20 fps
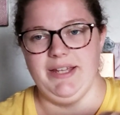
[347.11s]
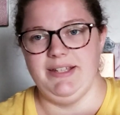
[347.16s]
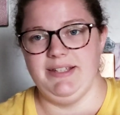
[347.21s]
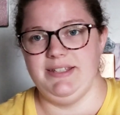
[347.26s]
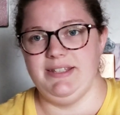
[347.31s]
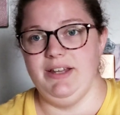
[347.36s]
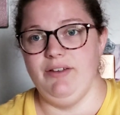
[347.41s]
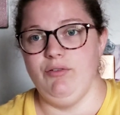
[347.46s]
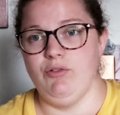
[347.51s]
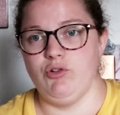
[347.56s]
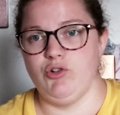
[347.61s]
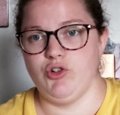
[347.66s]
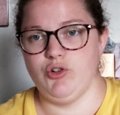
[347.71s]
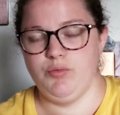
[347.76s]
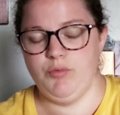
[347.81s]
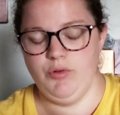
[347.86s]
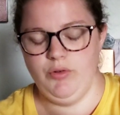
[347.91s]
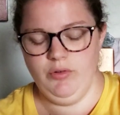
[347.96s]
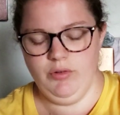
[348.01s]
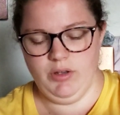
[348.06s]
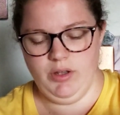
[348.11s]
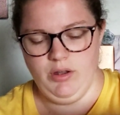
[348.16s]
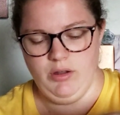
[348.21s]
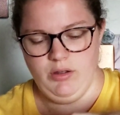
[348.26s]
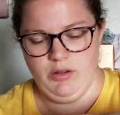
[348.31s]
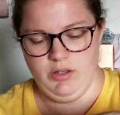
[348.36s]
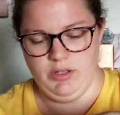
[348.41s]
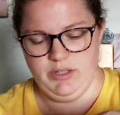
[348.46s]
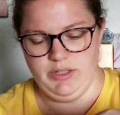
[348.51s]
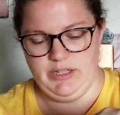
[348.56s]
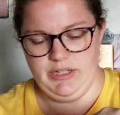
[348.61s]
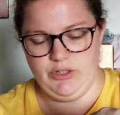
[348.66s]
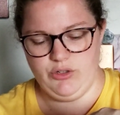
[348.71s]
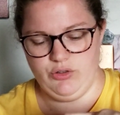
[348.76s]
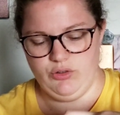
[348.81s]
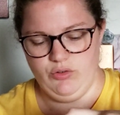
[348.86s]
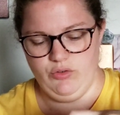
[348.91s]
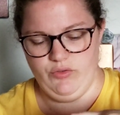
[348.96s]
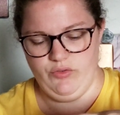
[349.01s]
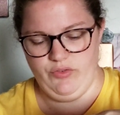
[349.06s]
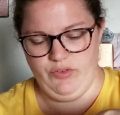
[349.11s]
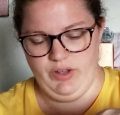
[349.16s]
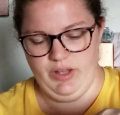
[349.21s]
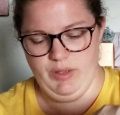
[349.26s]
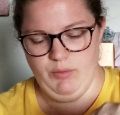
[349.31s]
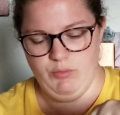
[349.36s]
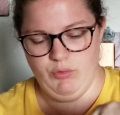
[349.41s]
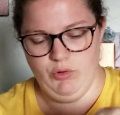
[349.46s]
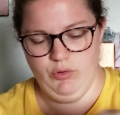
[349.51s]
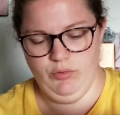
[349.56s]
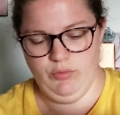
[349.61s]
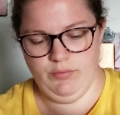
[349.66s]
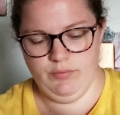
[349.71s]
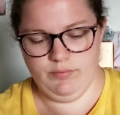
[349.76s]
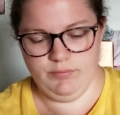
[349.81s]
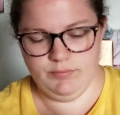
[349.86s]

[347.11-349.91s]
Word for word: Et ça franchement, ils sont vraiment...